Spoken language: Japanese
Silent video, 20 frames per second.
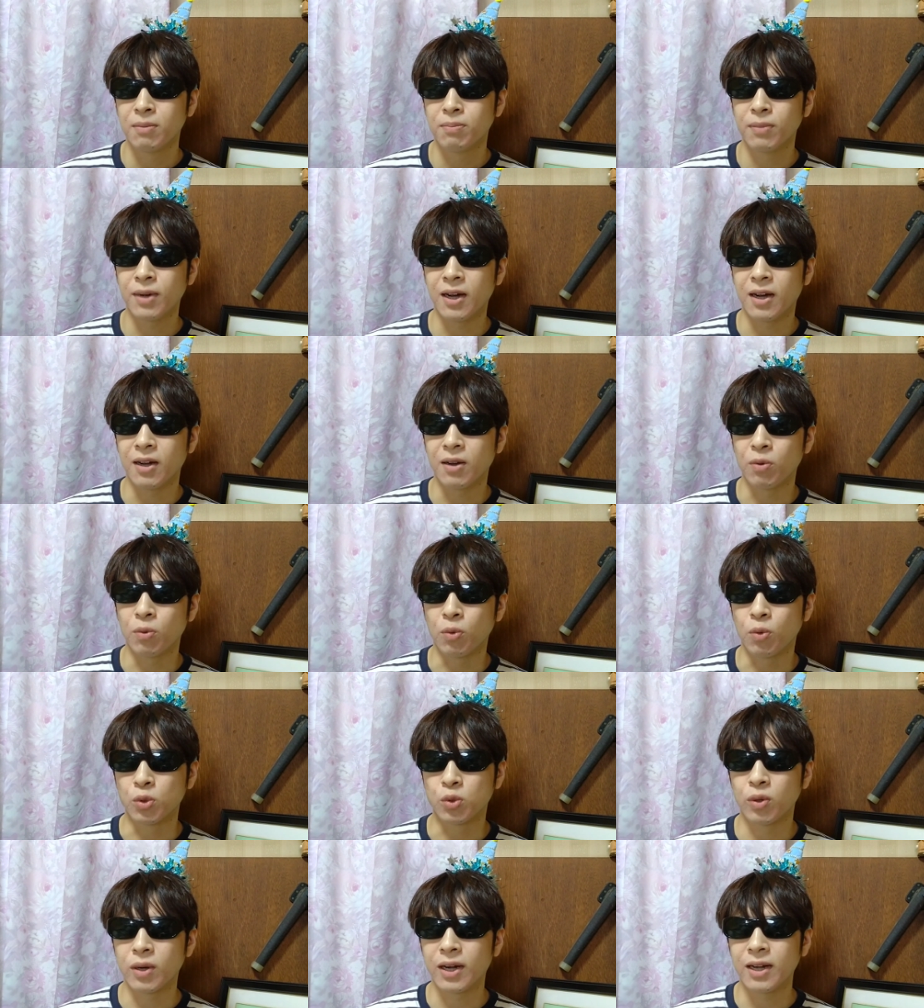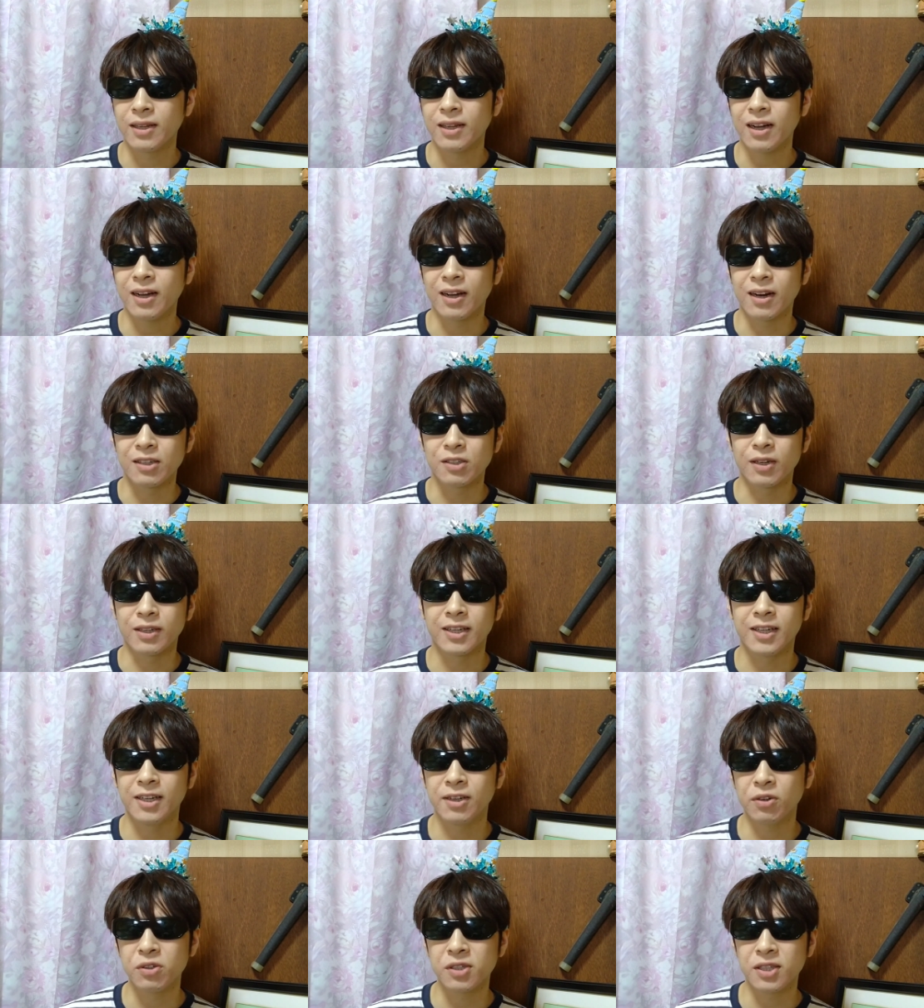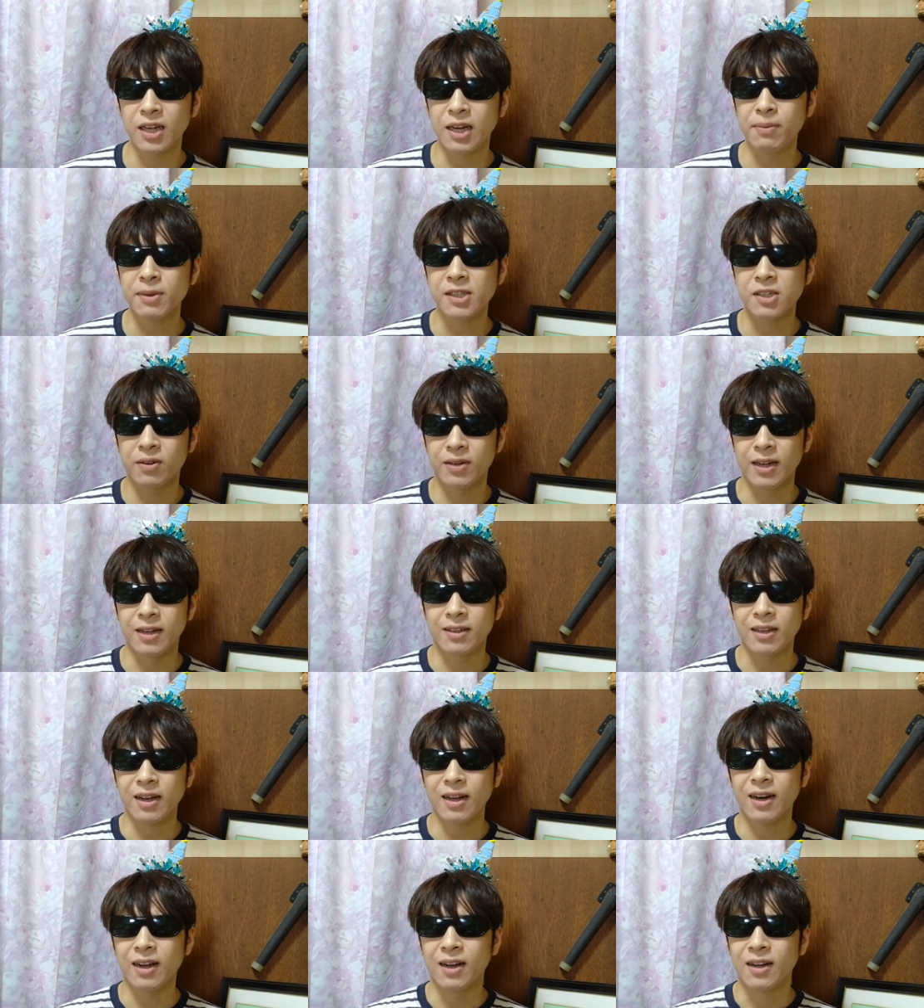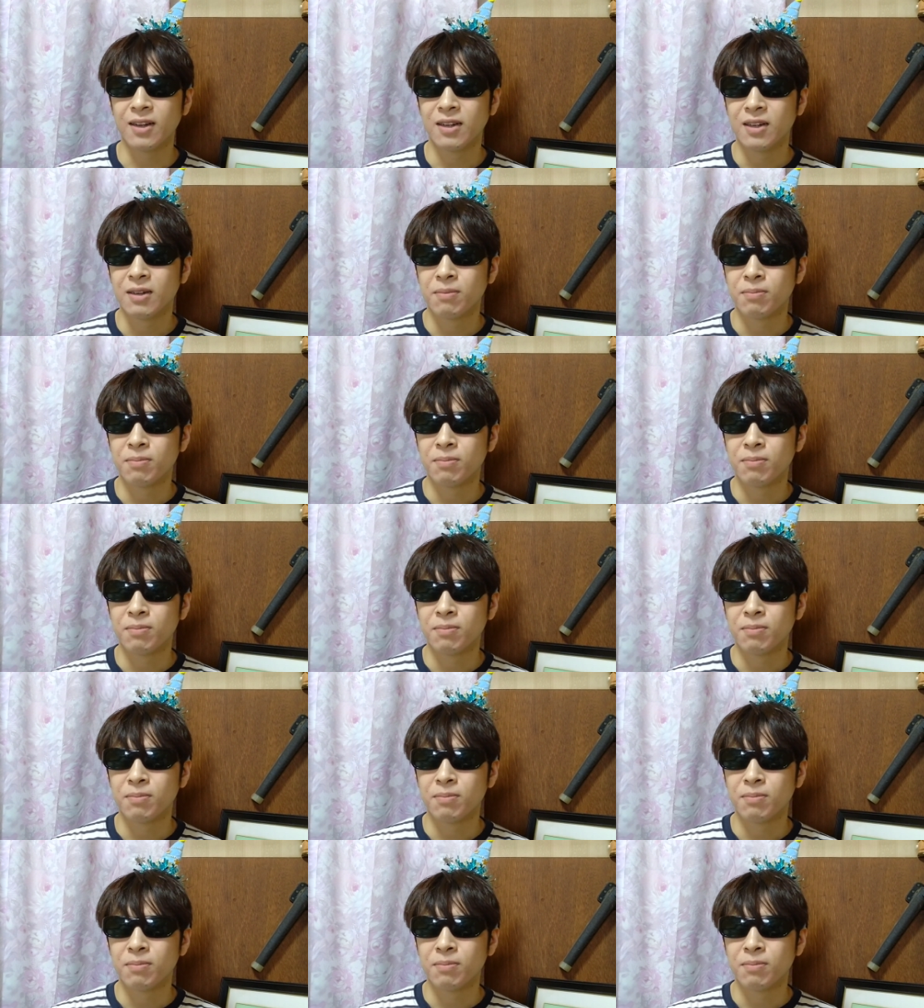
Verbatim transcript: まあ大人だからさ気を使いますよねだから、